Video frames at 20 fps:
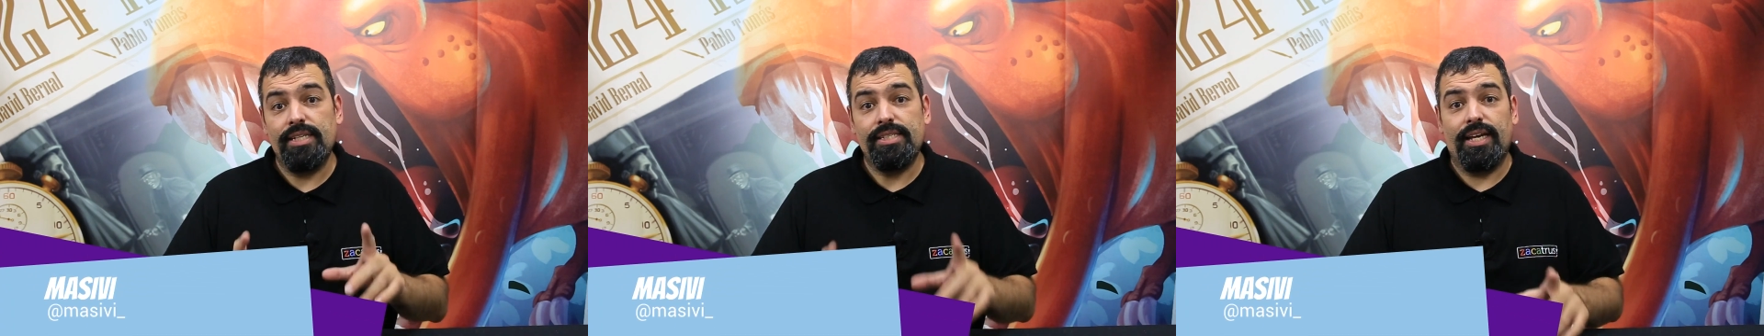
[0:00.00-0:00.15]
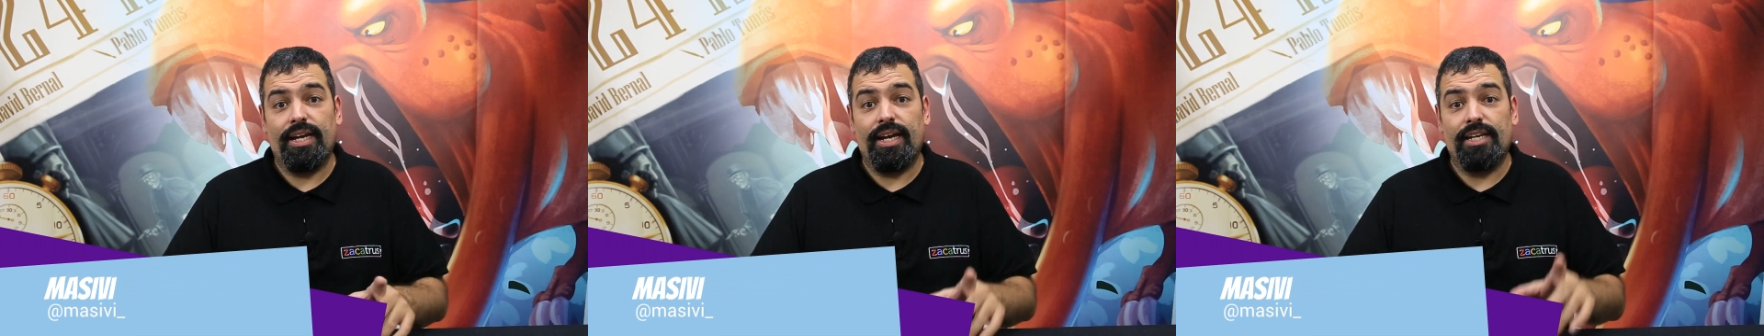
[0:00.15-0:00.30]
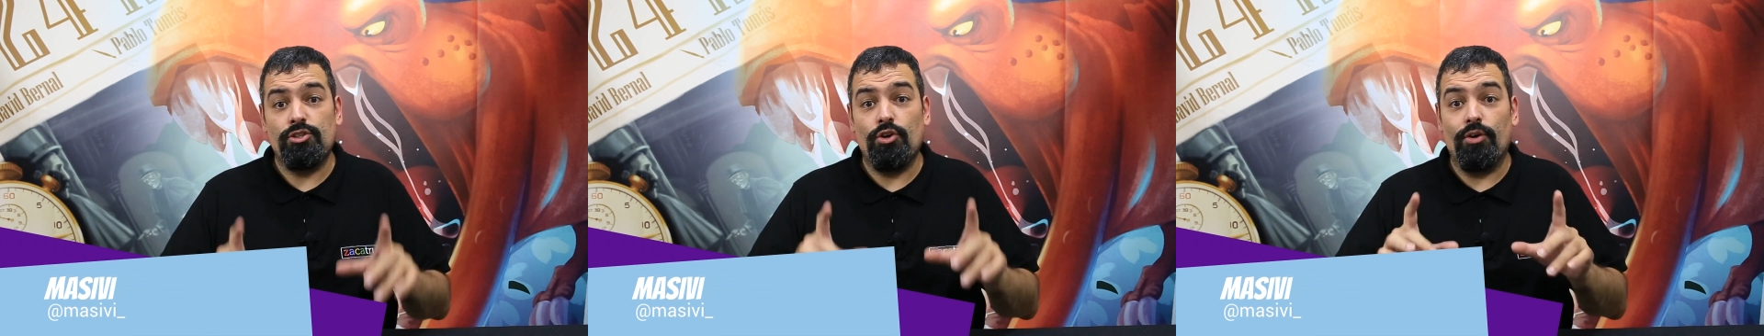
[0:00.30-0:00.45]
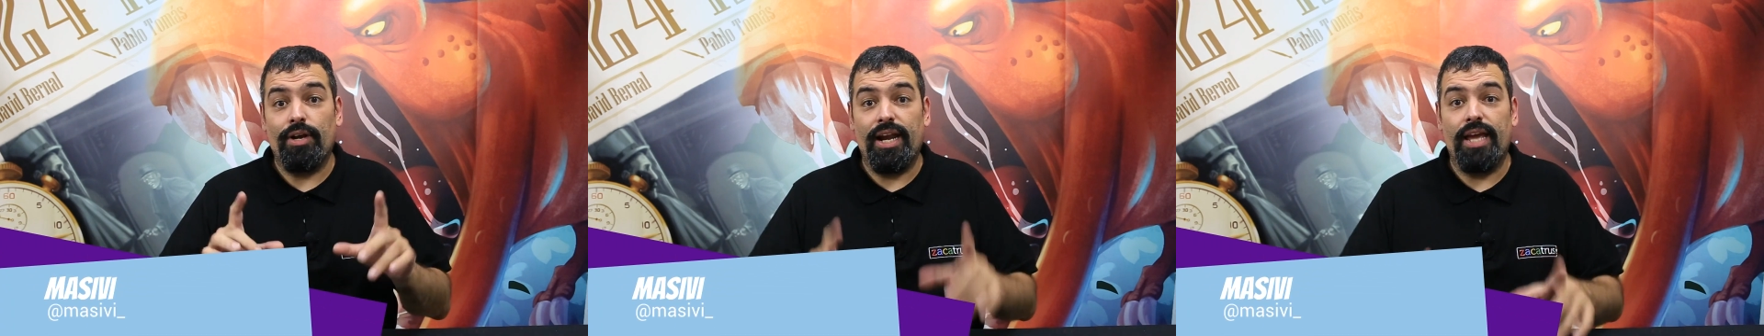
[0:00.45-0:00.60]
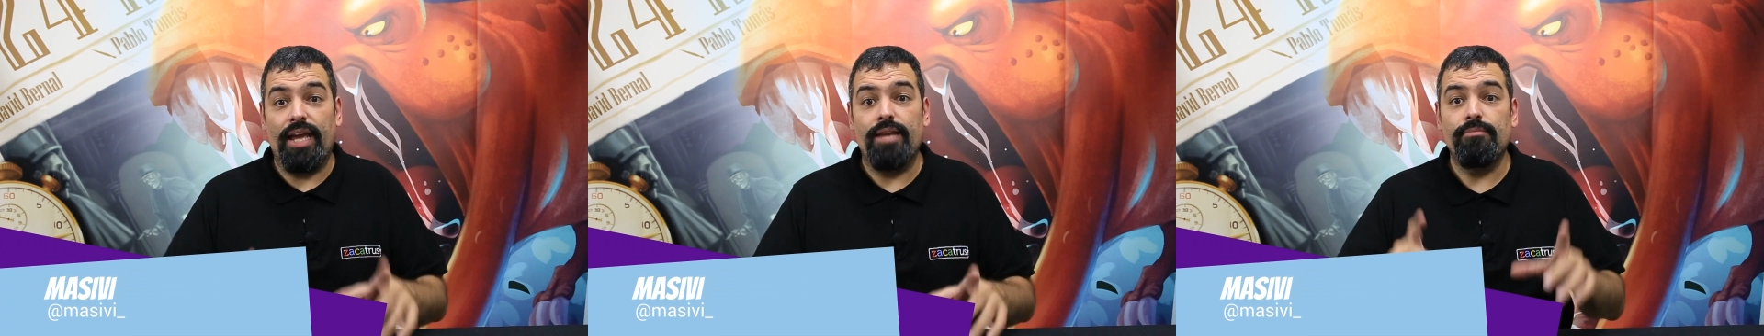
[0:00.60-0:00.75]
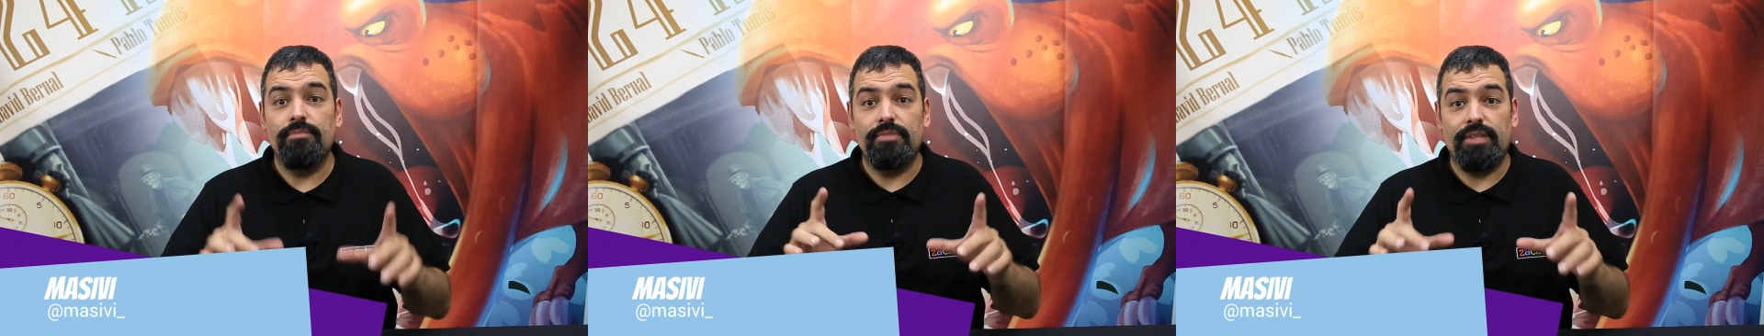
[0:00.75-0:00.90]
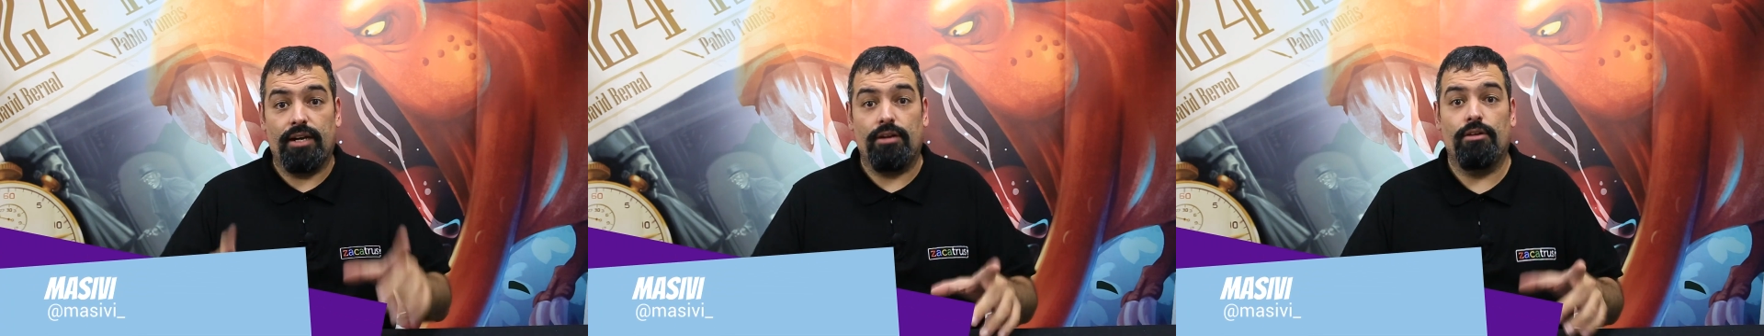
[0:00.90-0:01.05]
en este caso
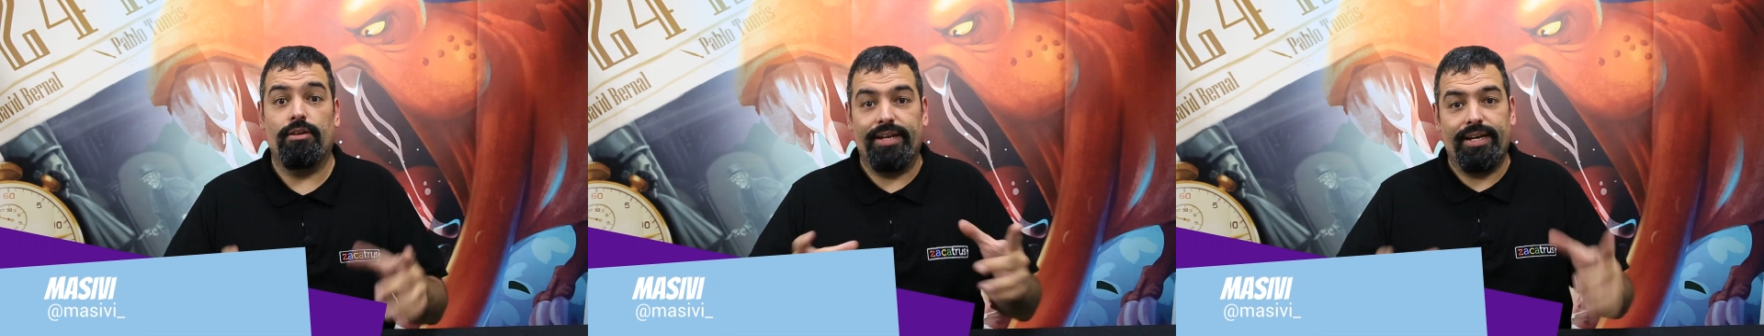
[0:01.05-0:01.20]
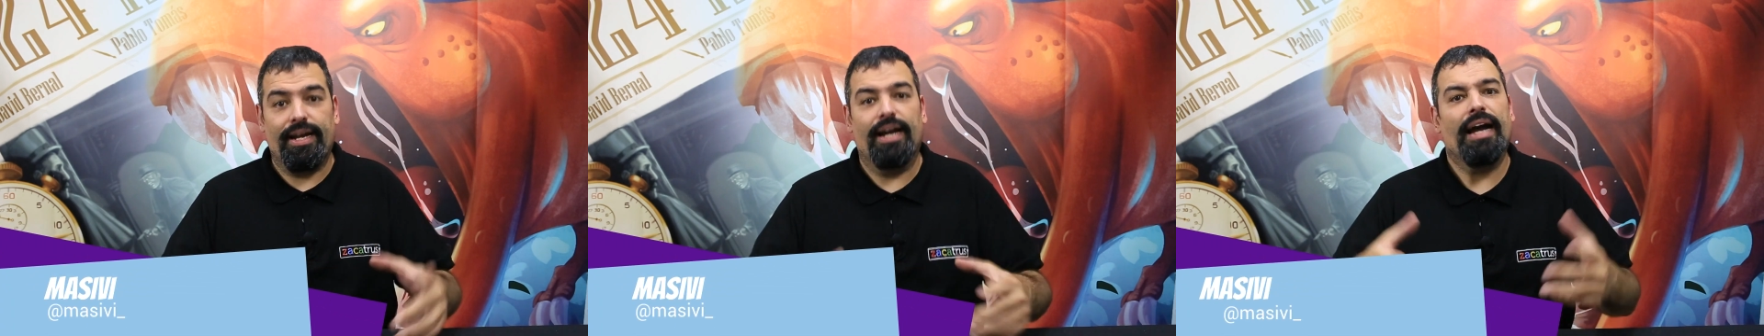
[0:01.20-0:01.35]
Claim Terror